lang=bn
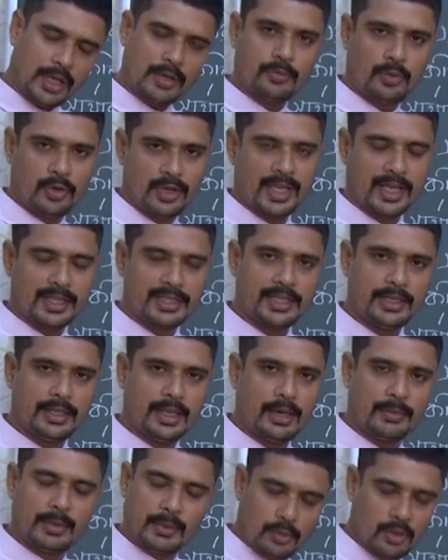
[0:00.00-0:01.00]
অনেক বই আছে
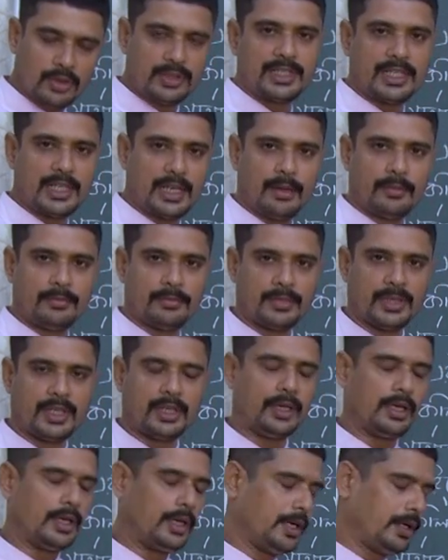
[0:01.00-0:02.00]
আমি বলছিলাম
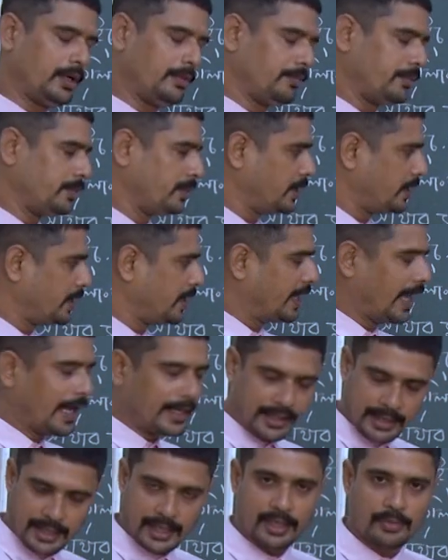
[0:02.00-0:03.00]

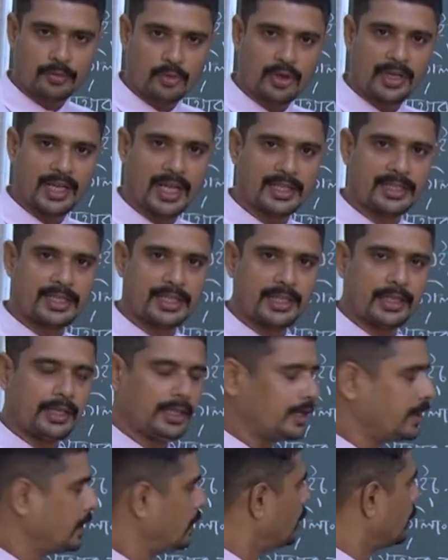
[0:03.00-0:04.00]
র্যাঙ্কের বই আছে
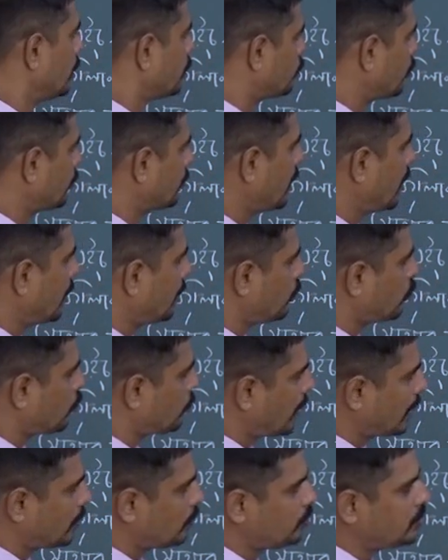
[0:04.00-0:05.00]
তোমরা
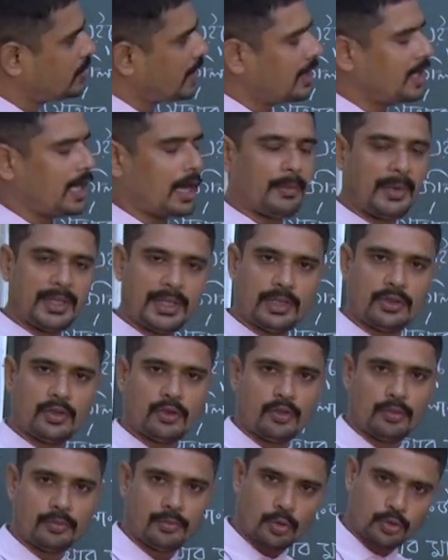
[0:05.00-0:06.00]
ক্রমানুযায়ী আমাদের
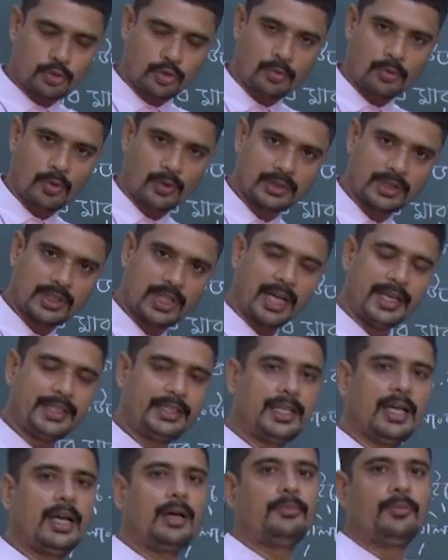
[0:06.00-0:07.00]
যখন প্রথম
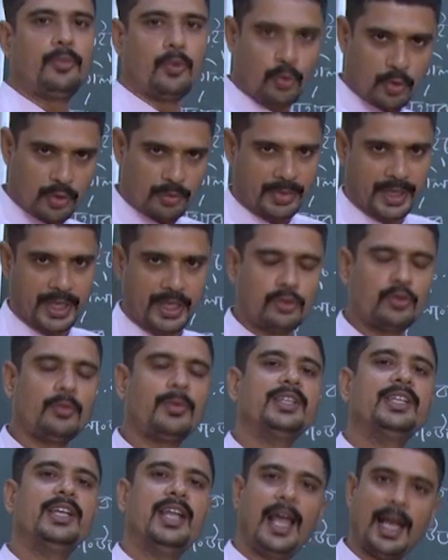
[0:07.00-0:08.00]
অধ্যায়টা পড়বে
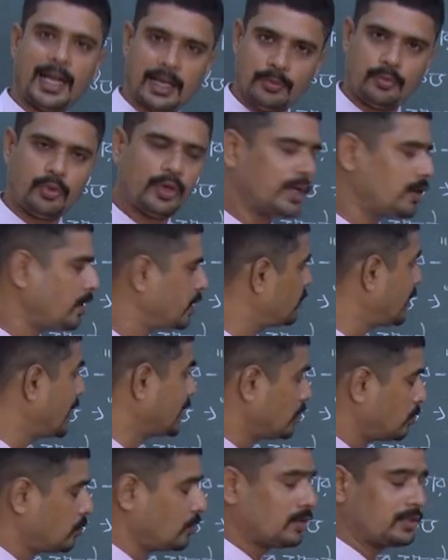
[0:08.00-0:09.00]
তোমাদের এক বইয়ে হয়তো
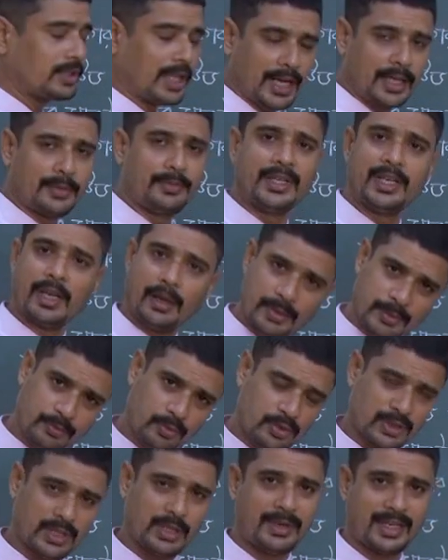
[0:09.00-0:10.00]
এতগুলো থাকবে না আমি
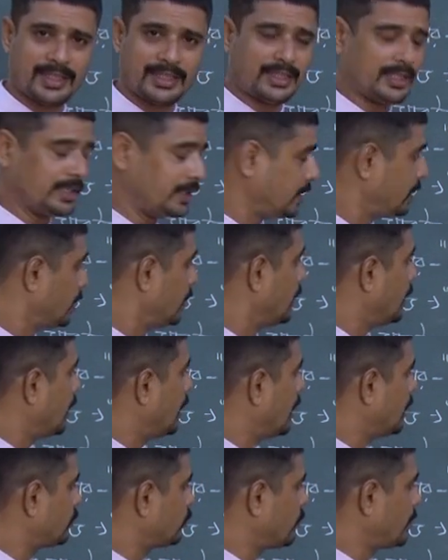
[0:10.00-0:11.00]
বুঝতে পারছি
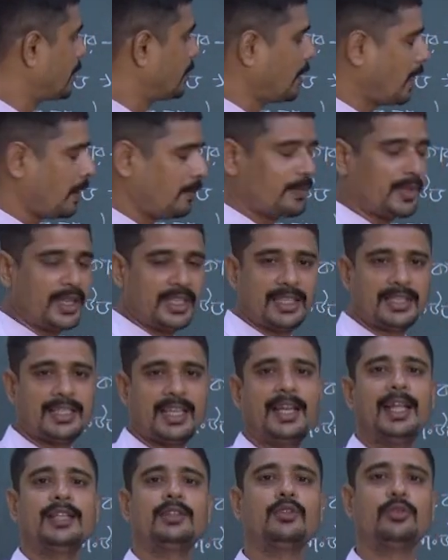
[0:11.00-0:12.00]
তোমরা ভাববে যে
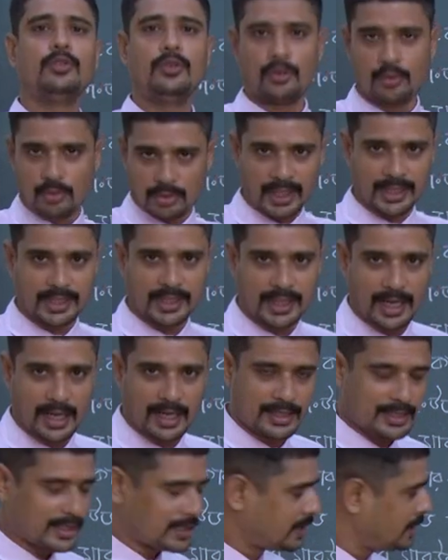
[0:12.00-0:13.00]
স্যার এতগুলো কোথা থেকে
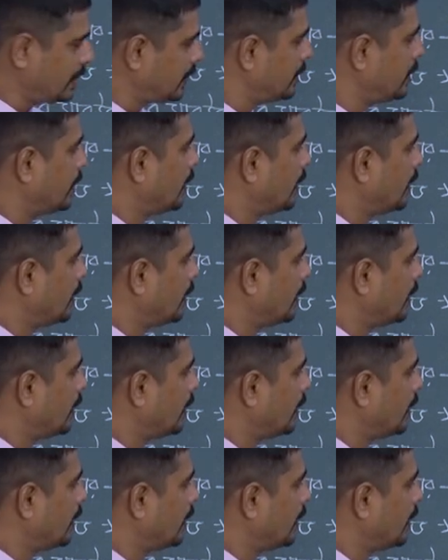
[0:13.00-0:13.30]
আসছে